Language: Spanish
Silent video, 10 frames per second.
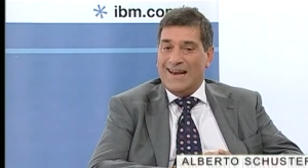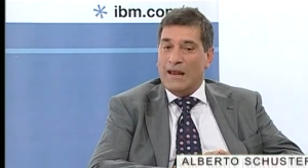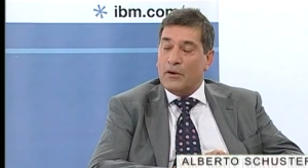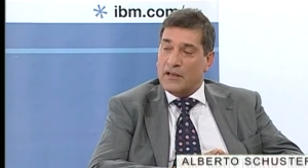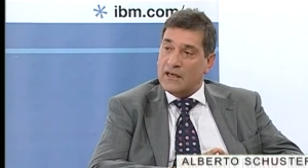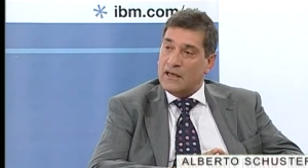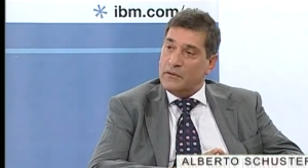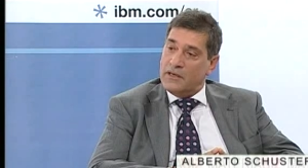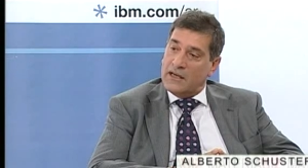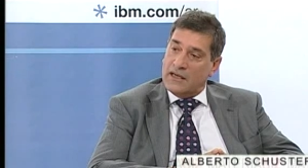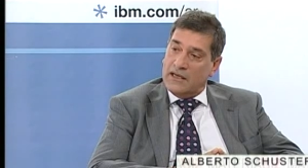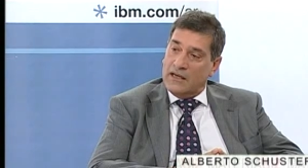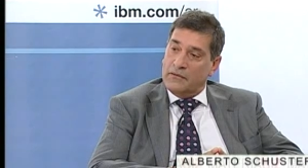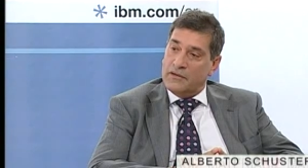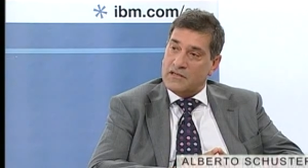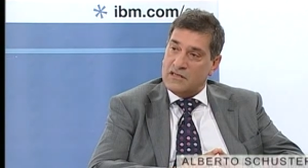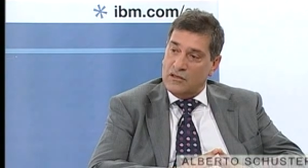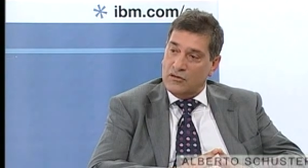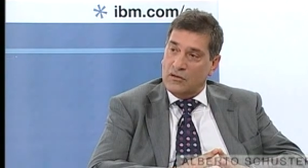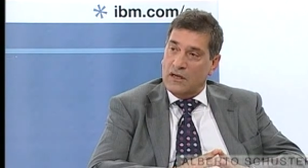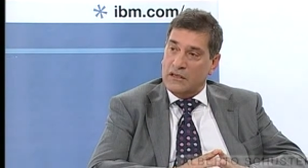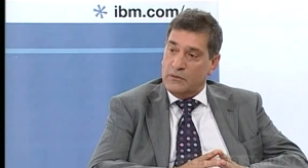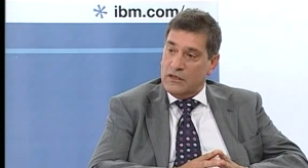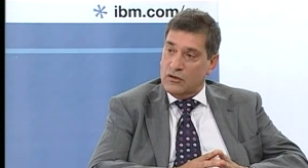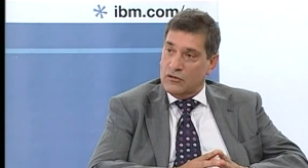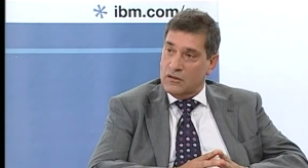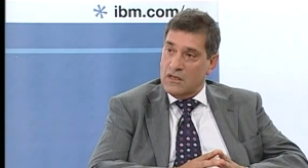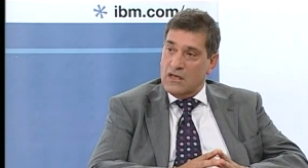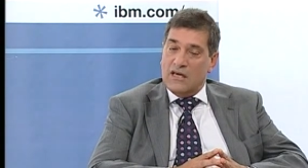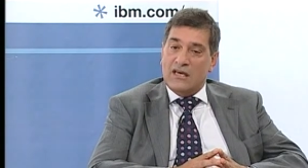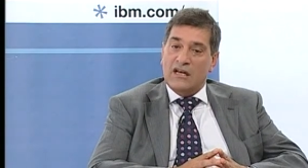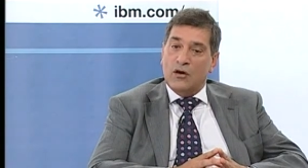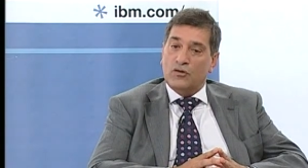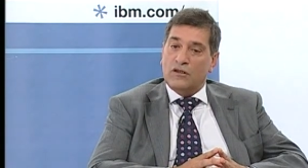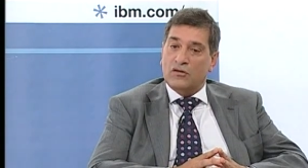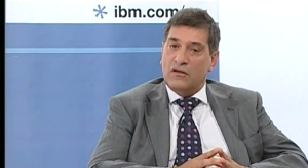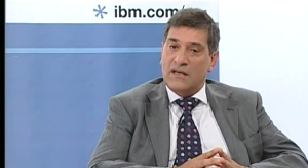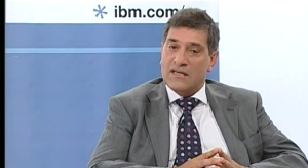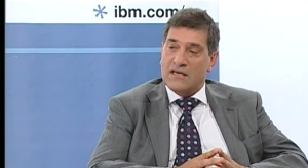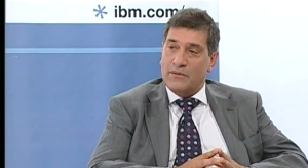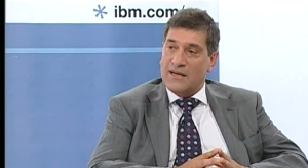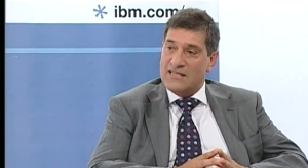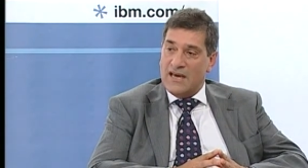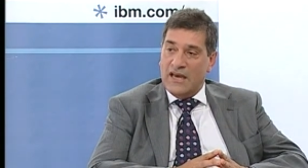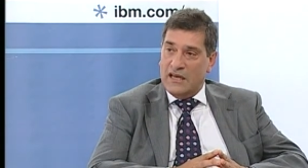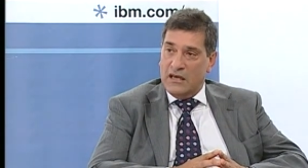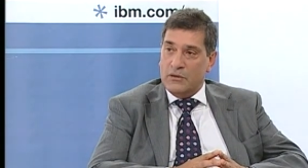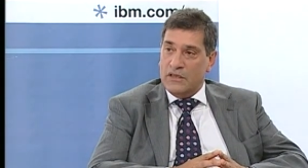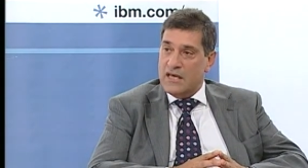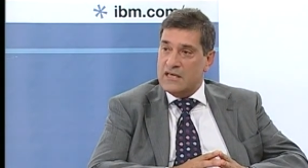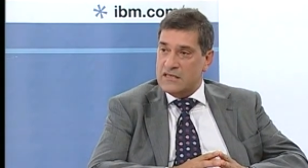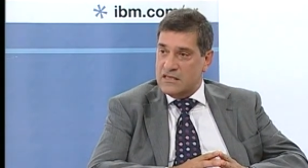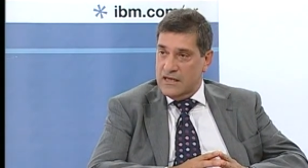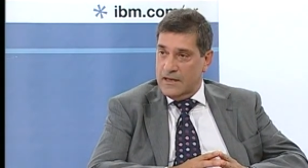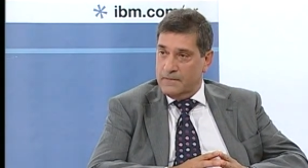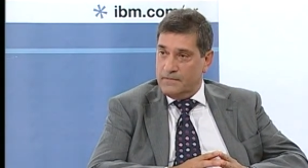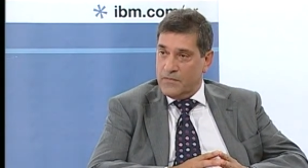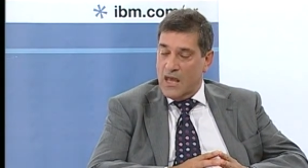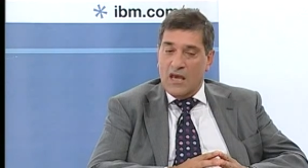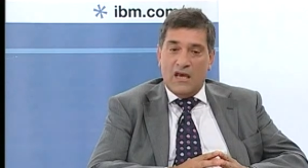la verdad que había que haber sido adivino. Mm. Y la auditoría se basa en evidencia. Mm.